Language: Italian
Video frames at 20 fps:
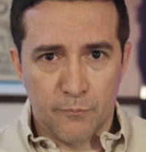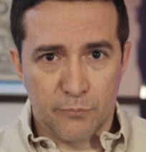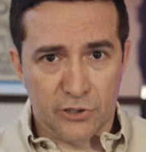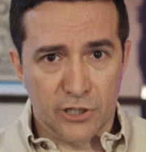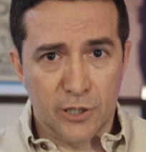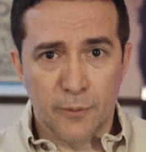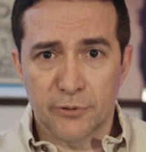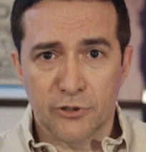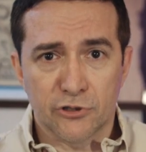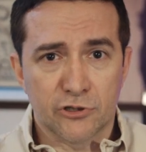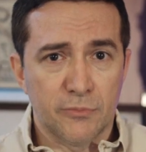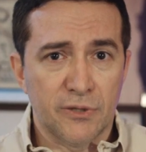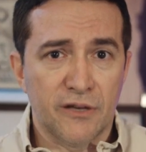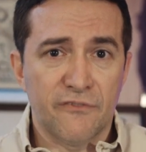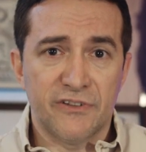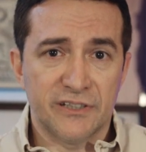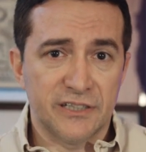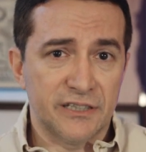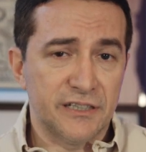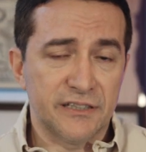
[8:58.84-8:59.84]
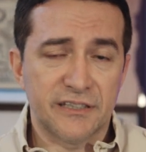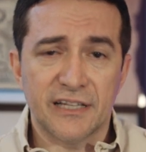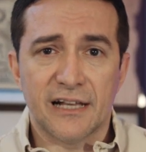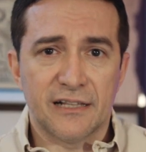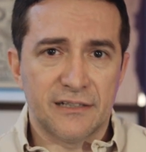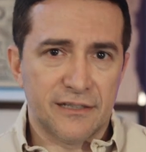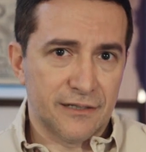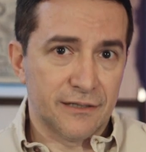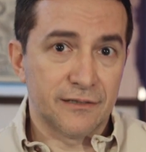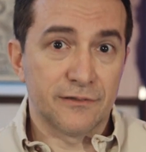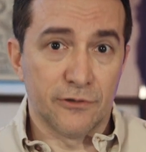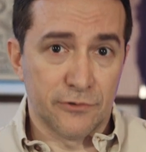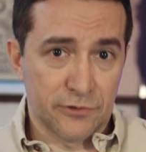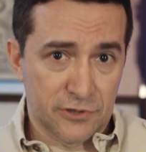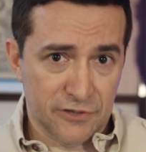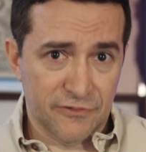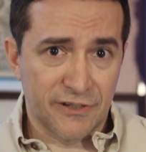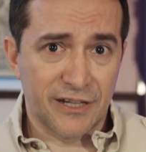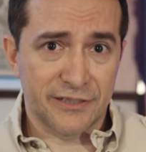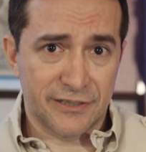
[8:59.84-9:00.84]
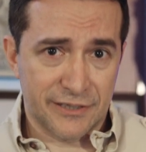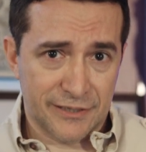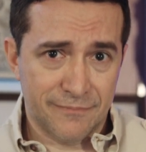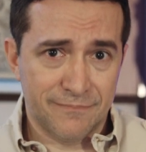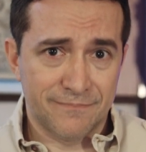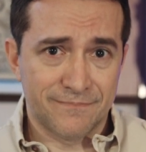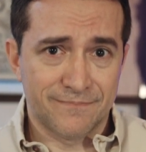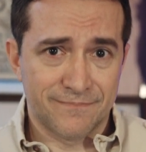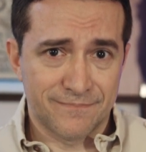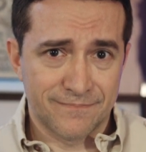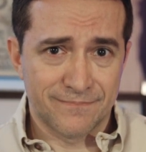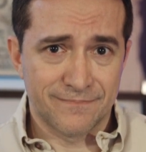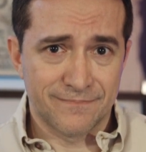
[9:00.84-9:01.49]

Proprio come avviene in Italia, non trovate?